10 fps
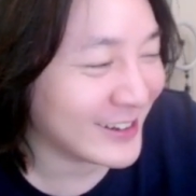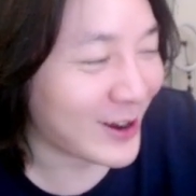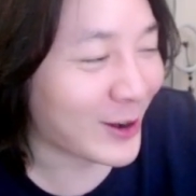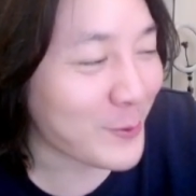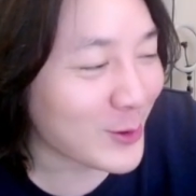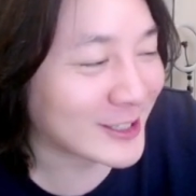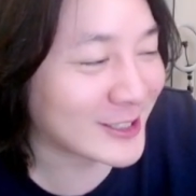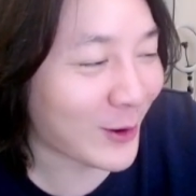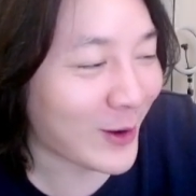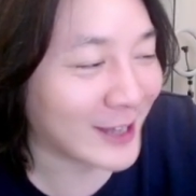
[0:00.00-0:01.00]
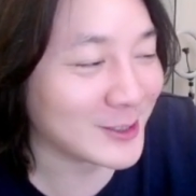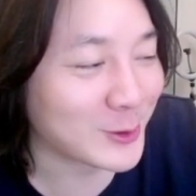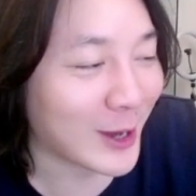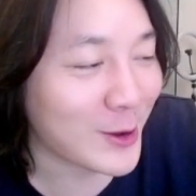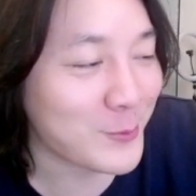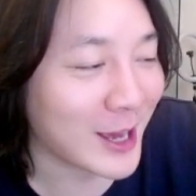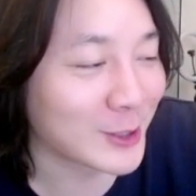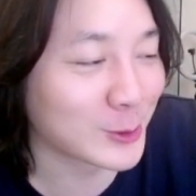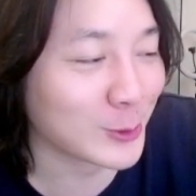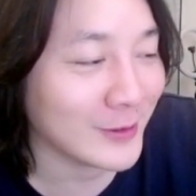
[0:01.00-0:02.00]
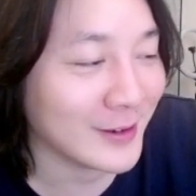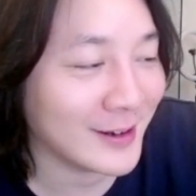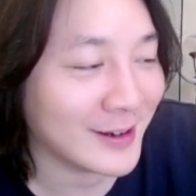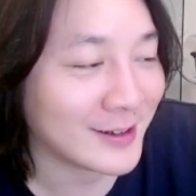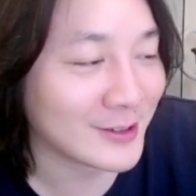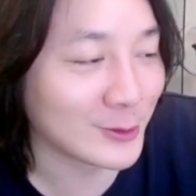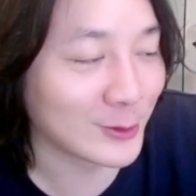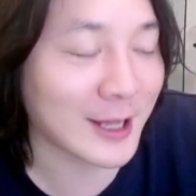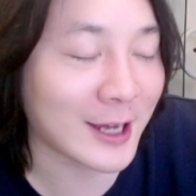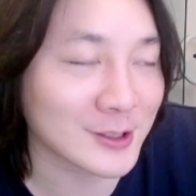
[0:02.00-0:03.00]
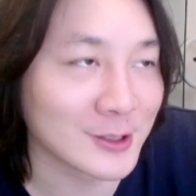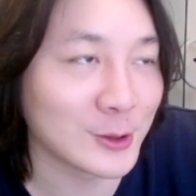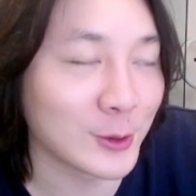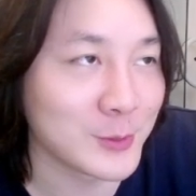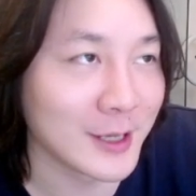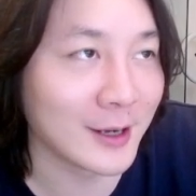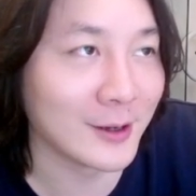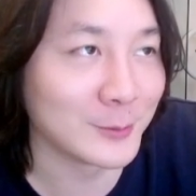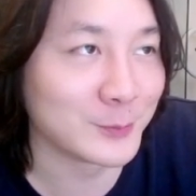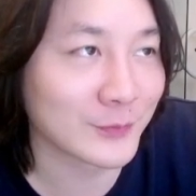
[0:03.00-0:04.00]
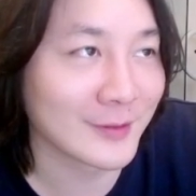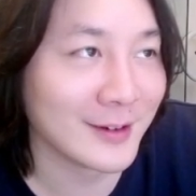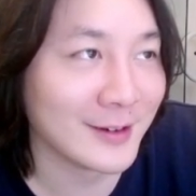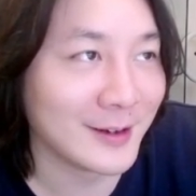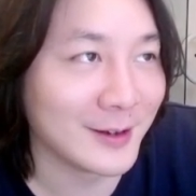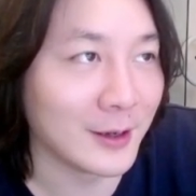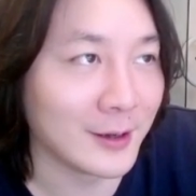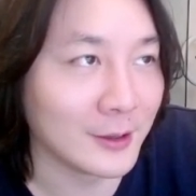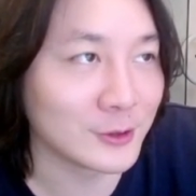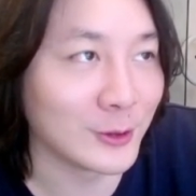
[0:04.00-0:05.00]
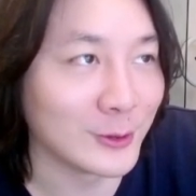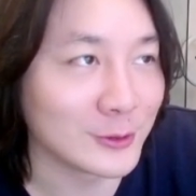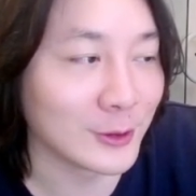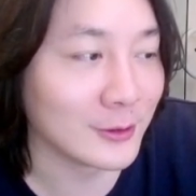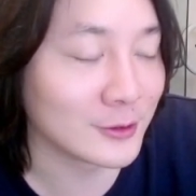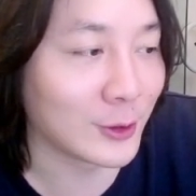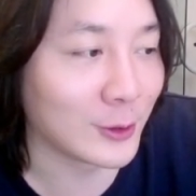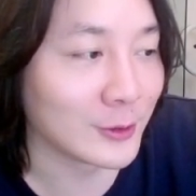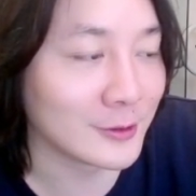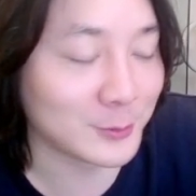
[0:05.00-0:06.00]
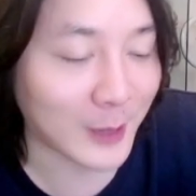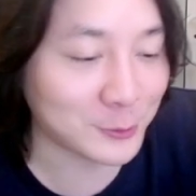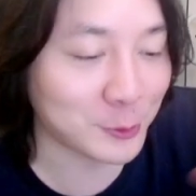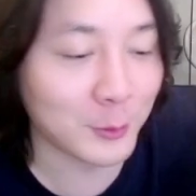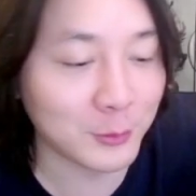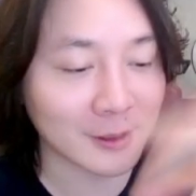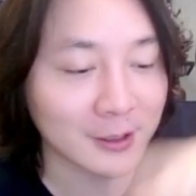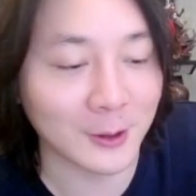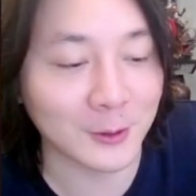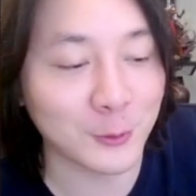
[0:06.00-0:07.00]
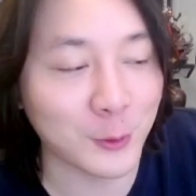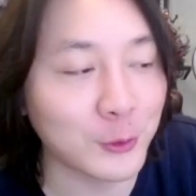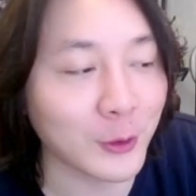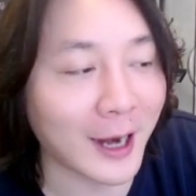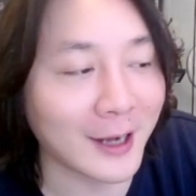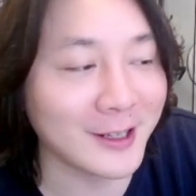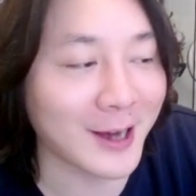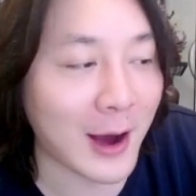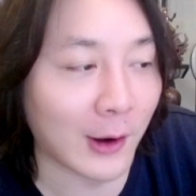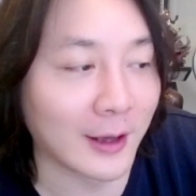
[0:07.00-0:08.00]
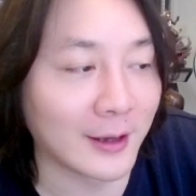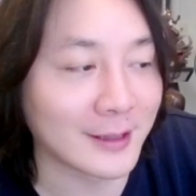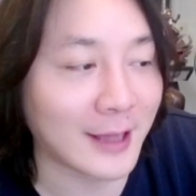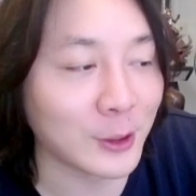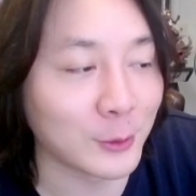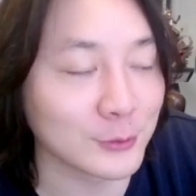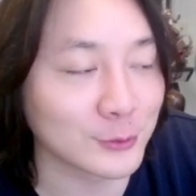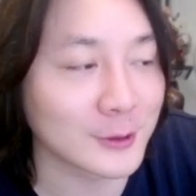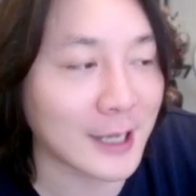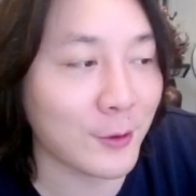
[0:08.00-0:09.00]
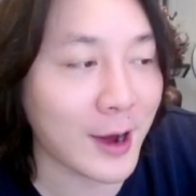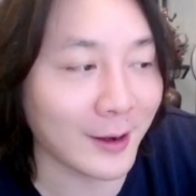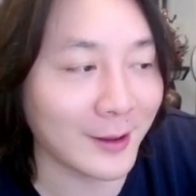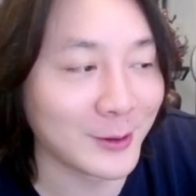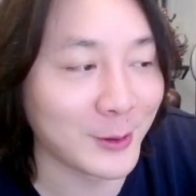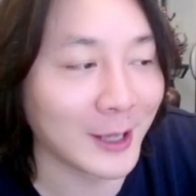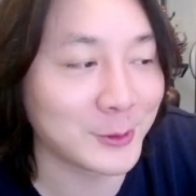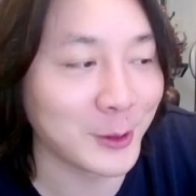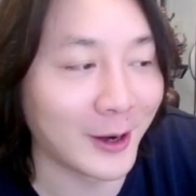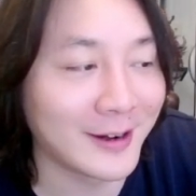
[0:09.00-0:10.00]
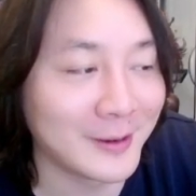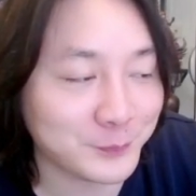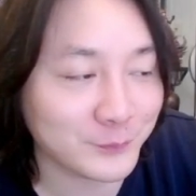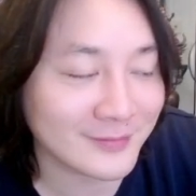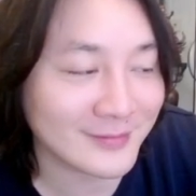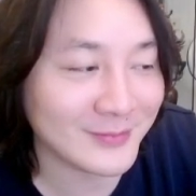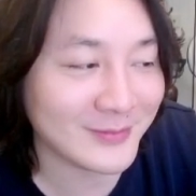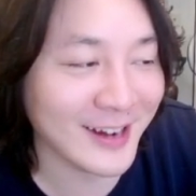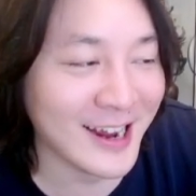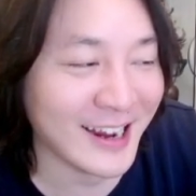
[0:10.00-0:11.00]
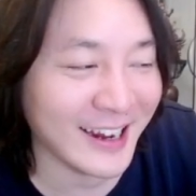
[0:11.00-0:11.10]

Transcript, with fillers: 然后他们就小孩子，全又比较凶，就当时就比较，就就就把俱乐部的这个规矩给他立好了，大家就不说脏话了，对吧？全儿，